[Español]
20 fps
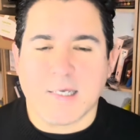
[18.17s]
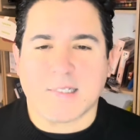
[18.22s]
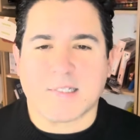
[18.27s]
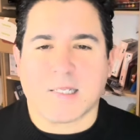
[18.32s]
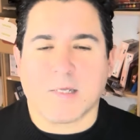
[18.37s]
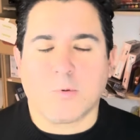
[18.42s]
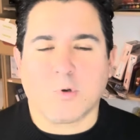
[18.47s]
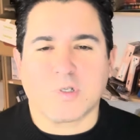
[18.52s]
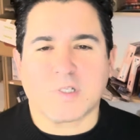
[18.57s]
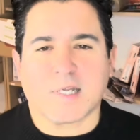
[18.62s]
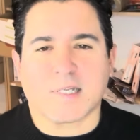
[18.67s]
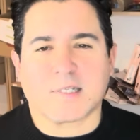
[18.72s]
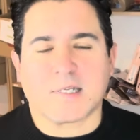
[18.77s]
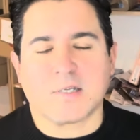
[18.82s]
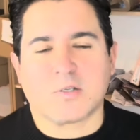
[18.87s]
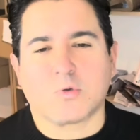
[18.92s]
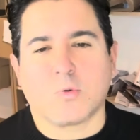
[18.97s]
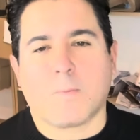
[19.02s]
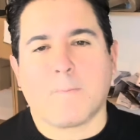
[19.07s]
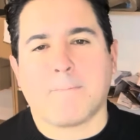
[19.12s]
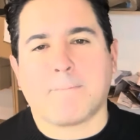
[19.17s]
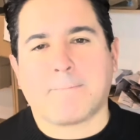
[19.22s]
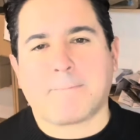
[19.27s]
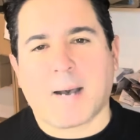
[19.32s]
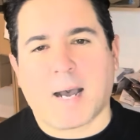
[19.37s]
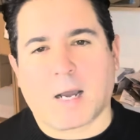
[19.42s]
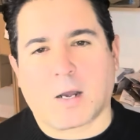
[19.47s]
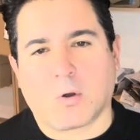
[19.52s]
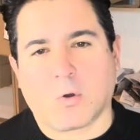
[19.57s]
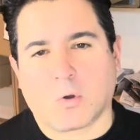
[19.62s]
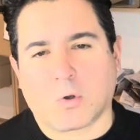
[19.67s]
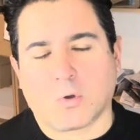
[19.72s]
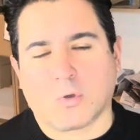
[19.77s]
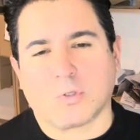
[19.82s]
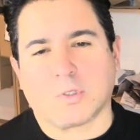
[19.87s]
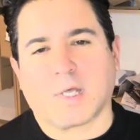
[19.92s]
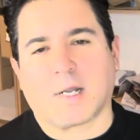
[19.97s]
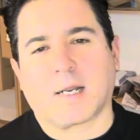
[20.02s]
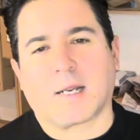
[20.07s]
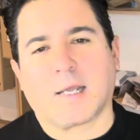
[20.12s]
Si vos haces un pago
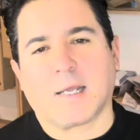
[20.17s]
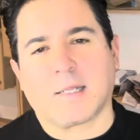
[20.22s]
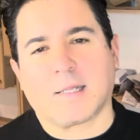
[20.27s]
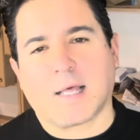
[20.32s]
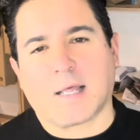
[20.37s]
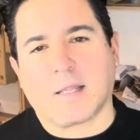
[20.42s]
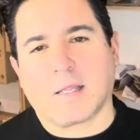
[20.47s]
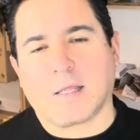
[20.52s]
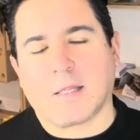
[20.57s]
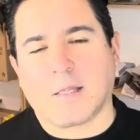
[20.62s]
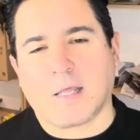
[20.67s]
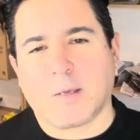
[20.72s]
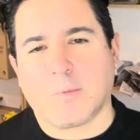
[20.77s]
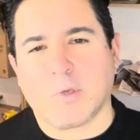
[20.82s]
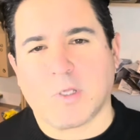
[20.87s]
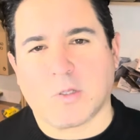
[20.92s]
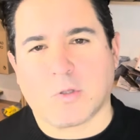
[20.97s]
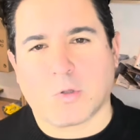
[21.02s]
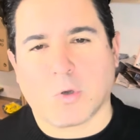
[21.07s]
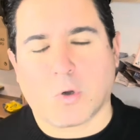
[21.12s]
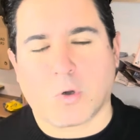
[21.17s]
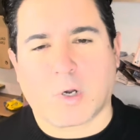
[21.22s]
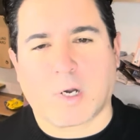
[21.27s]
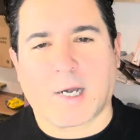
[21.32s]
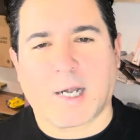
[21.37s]
con tarjeta de débito,